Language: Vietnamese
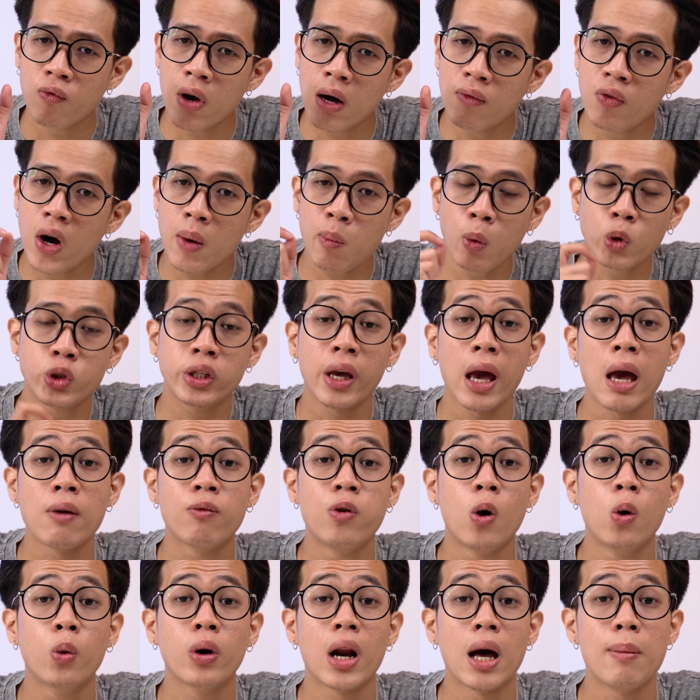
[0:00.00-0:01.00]
và với một chiếc
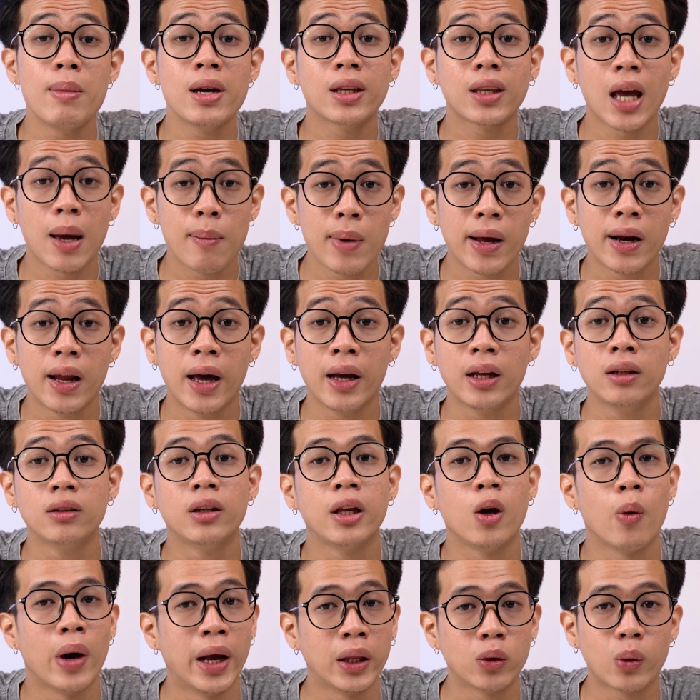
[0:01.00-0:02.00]
iPhone đã bị thay màn hình
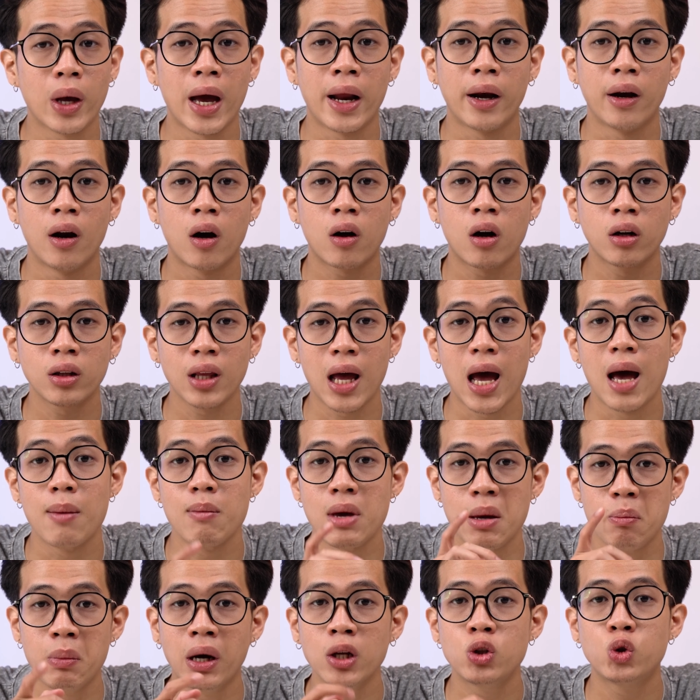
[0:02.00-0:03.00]
thì hoàn toàn nó có thể
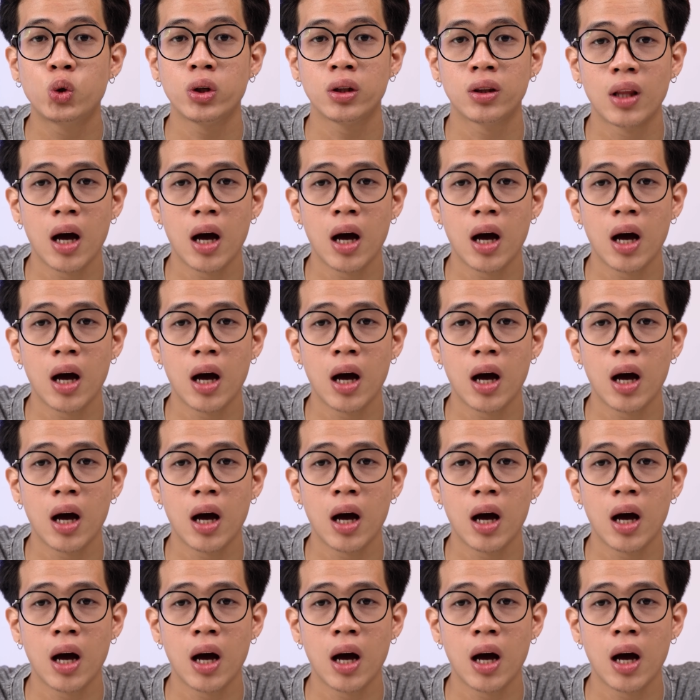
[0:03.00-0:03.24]
bị mất truy